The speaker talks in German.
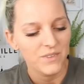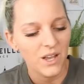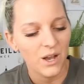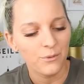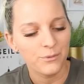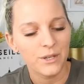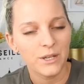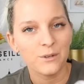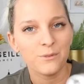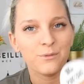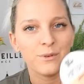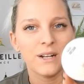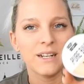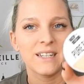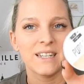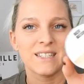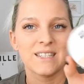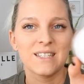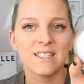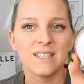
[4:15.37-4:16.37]
Auf jeden Fall,
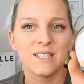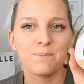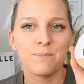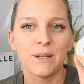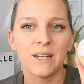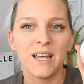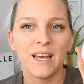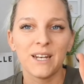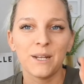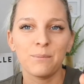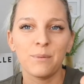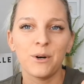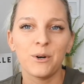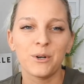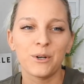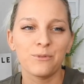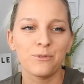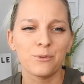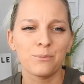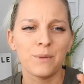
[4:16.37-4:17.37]
das ist das Banana
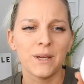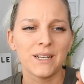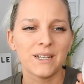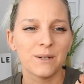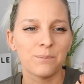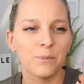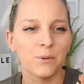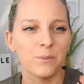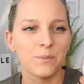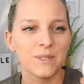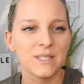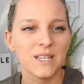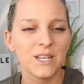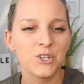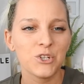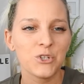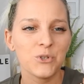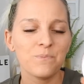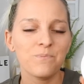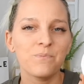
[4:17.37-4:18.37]
Powder von Makeup
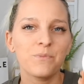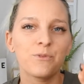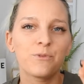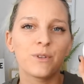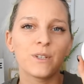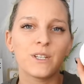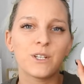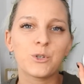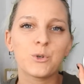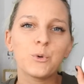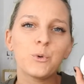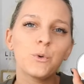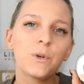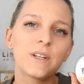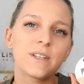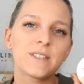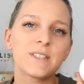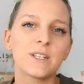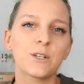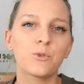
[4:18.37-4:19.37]
Obsession. Finde ich cool,
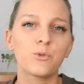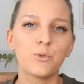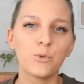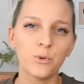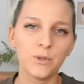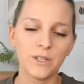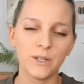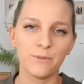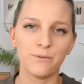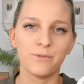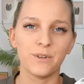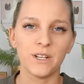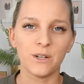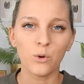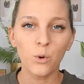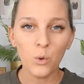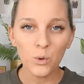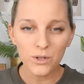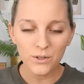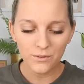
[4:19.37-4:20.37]
dass die cruelty free
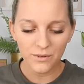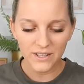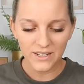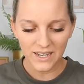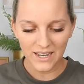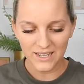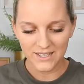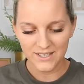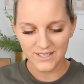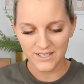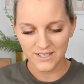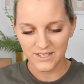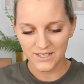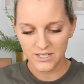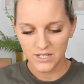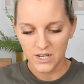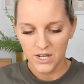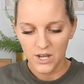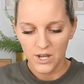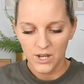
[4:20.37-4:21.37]
und vegan
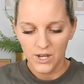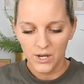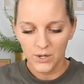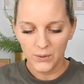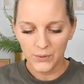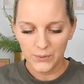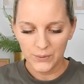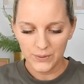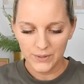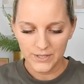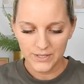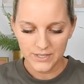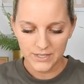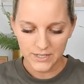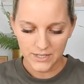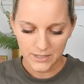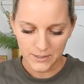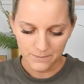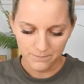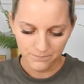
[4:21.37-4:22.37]
sind. Und
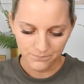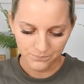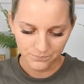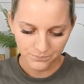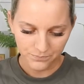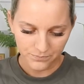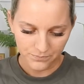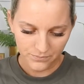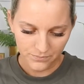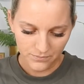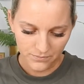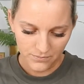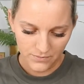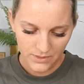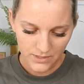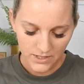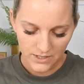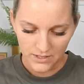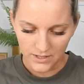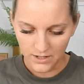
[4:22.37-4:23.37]
ähm,
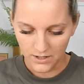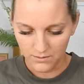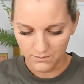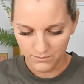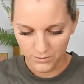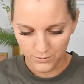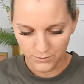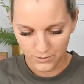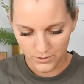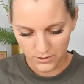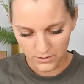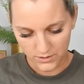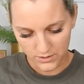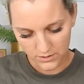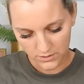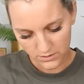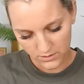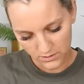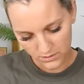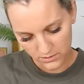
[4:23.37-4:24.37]
ja, wie viele
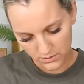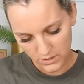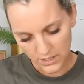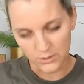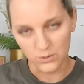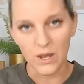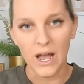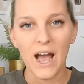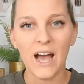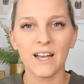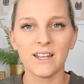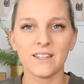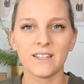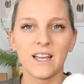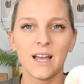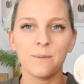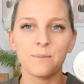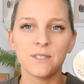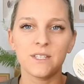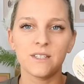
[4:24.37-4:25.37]
sind da? Also 8
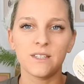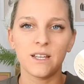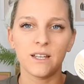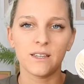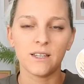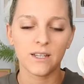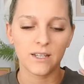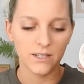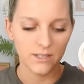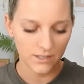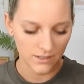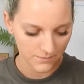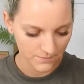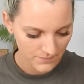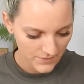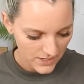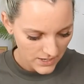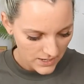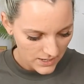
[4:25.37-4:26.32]
Gramm sind da drinnen.